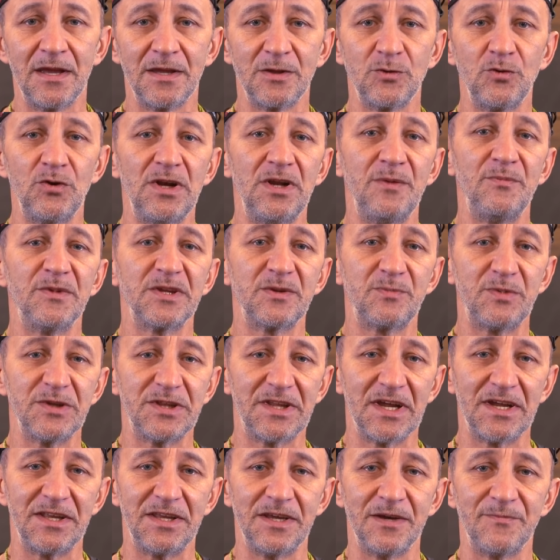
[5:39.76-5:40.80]
Ну и элемент
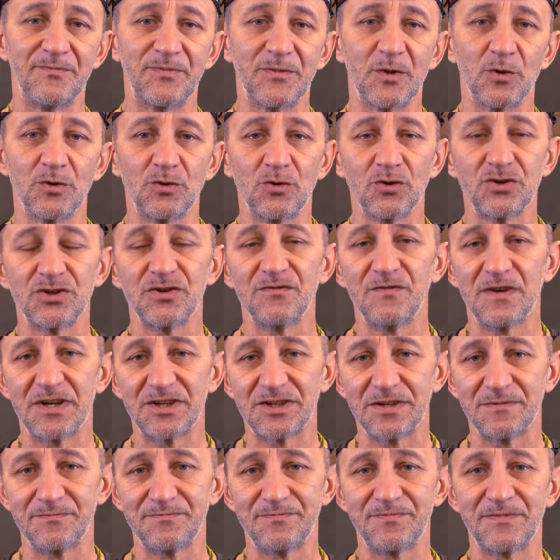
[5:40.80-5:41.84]
питания, он тоже
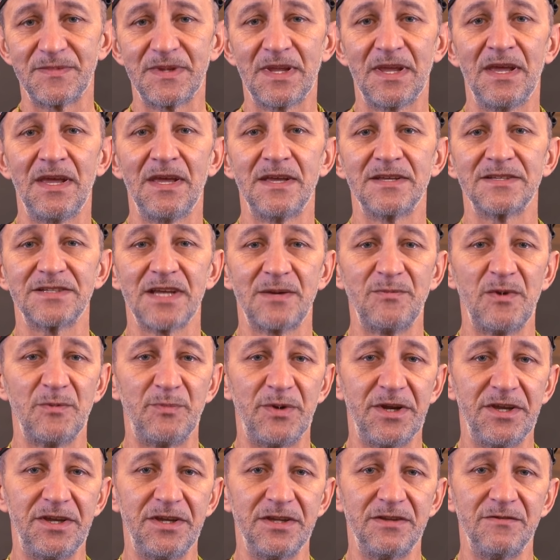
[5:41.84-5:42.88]
важен. Сами
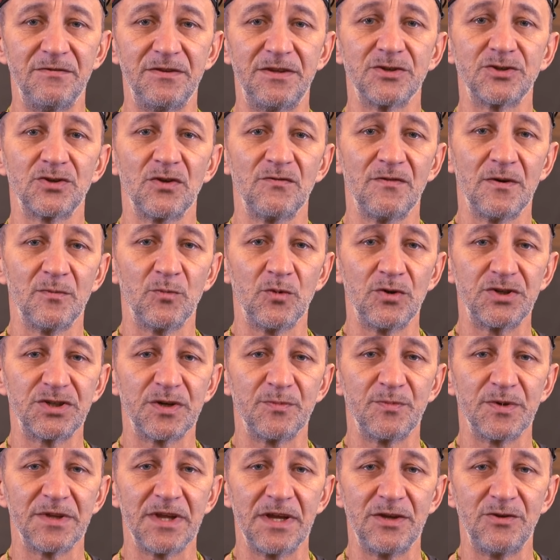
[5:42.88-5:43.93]
прикидывайте, что вам больше
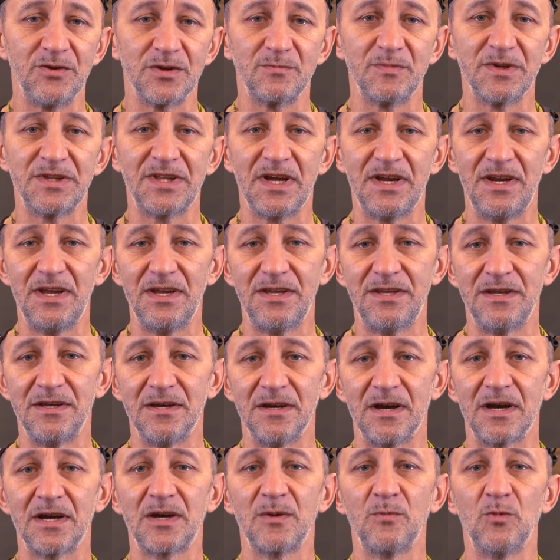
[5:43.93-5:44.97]
подойдет – батарейки,
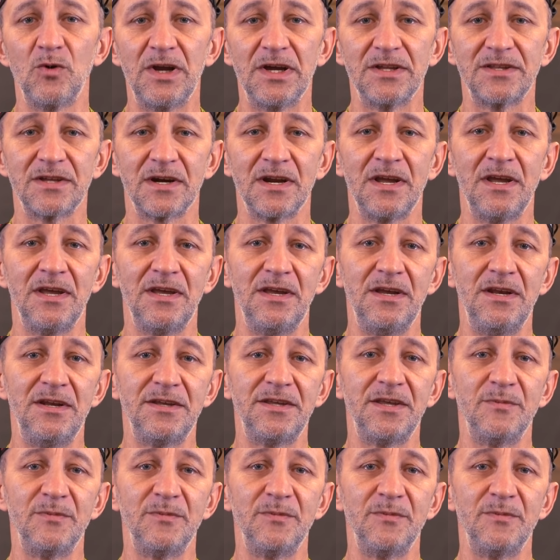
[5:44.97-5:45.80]
аккумулятор или